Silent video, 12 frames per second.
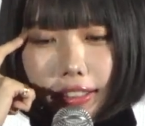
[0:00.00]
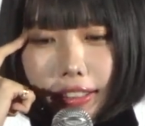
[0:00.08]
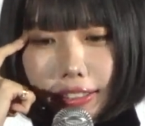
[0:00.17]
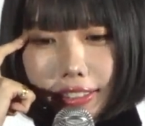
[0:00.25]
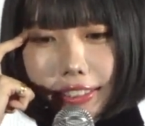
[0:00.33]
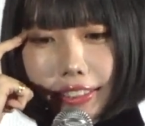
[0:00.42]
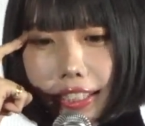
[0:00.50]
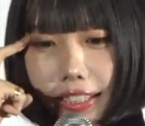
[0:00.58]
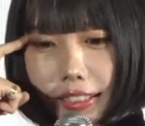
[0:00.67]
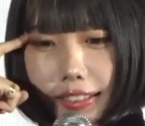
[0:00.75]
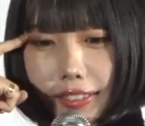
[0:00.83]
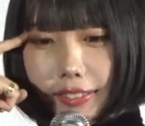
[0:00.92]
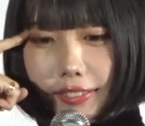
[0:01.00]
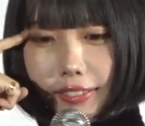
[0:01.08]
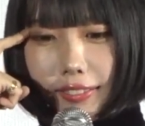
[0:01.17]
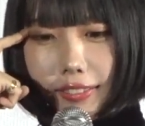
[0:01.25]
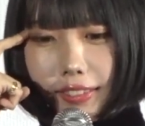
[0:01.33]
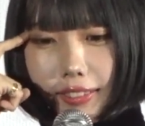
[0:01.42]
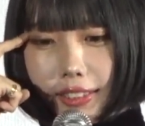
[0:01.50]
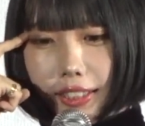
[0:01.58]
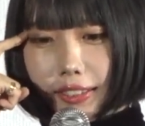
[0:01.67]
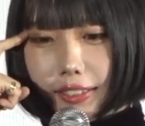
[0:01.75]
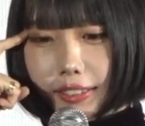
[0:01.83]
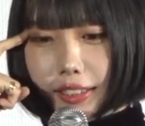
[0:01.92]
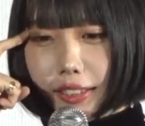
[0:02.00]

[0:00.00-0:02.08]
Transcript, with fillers: やつでなんか成